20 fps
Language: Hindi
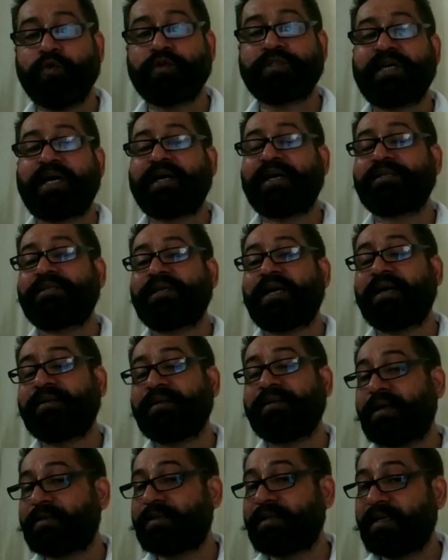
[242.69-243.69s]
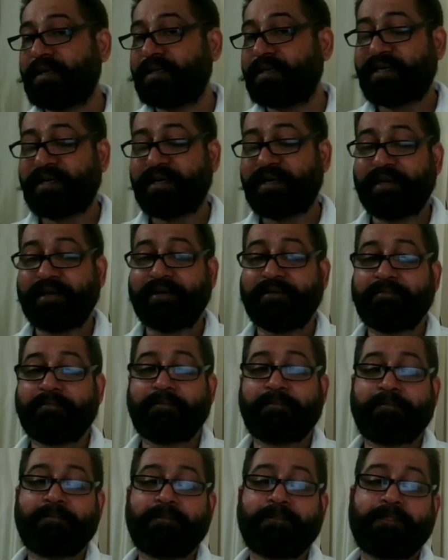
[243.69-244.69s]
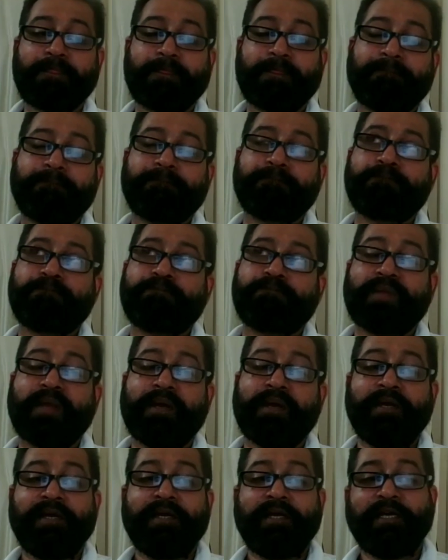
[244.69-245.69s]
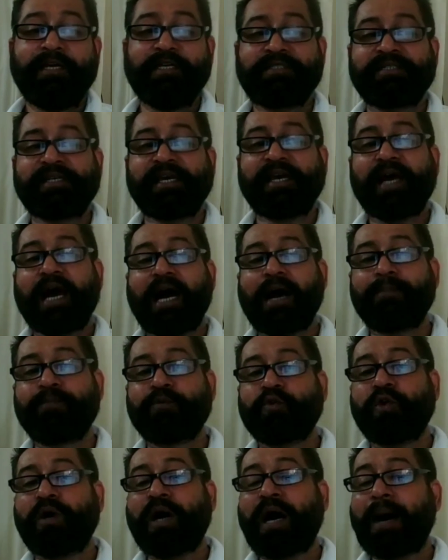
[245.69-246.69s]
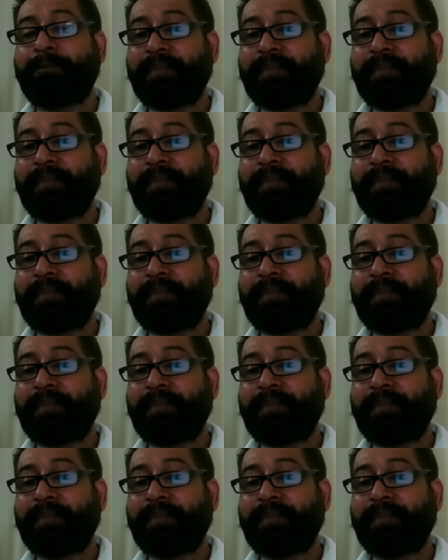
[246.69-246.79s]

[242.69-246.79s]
ऊर्जा के साथ करते नजर आए इससे आपको